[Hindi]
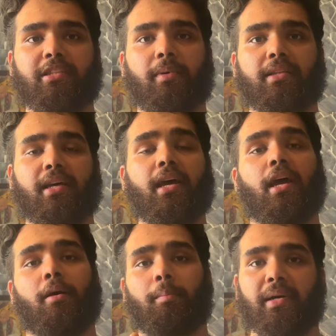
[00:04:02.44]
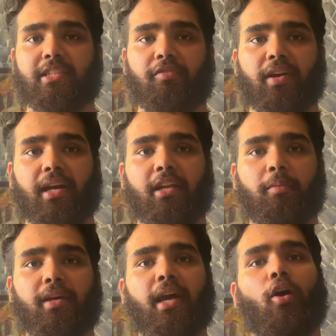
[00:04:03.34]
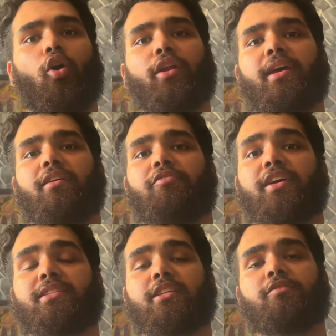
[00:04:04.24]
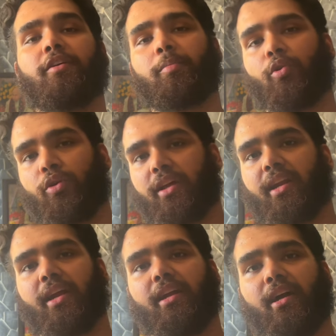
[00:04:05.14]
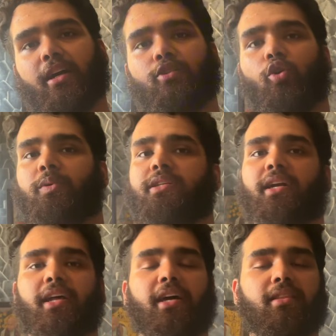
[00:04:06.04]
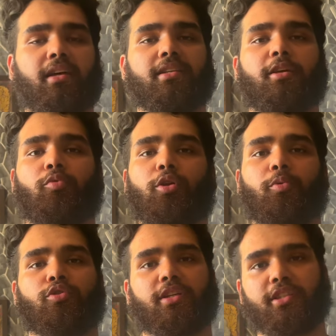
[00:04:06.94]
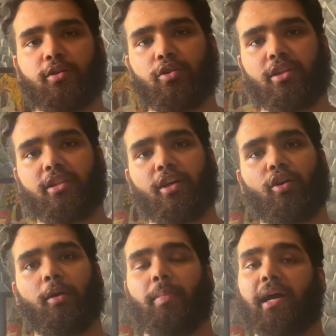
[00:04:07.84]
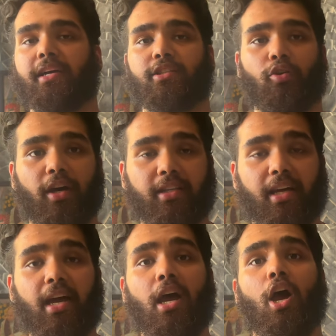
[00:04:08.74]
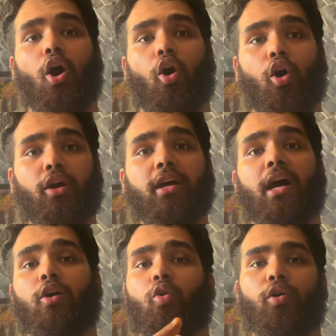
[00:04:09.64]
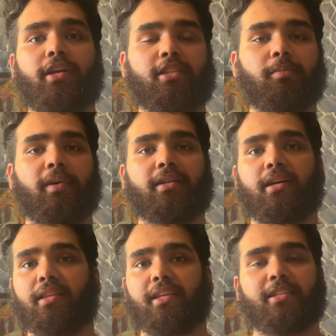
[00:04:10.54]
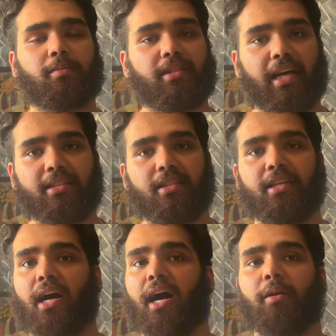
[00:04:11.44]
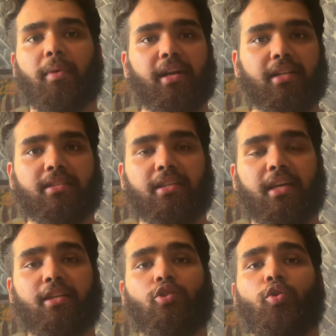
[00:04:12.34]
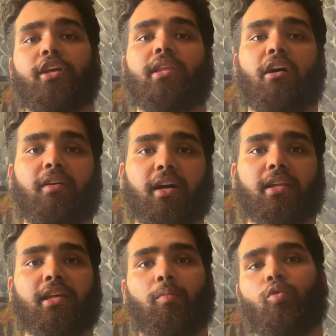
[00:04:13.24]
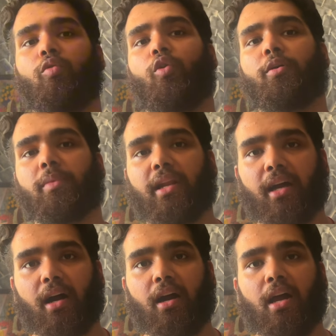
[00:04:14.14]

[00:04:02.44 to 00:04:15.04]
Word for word: सी बात है बजट फ्रेंडली भी है और ये ना फ्रेशेस्ट वे प्रोटीन है इंडिया का 24 घंटे के अंदर इसकी पूरी प्रोसेसिंग हो जाती है और ये पैकेज हो जाता है और कोई इसमें गंदे सब्सटेंस नहीं है हार्ड मेटल्स नहीं है जो ये दावा करते हैं आपको वही मिलेगा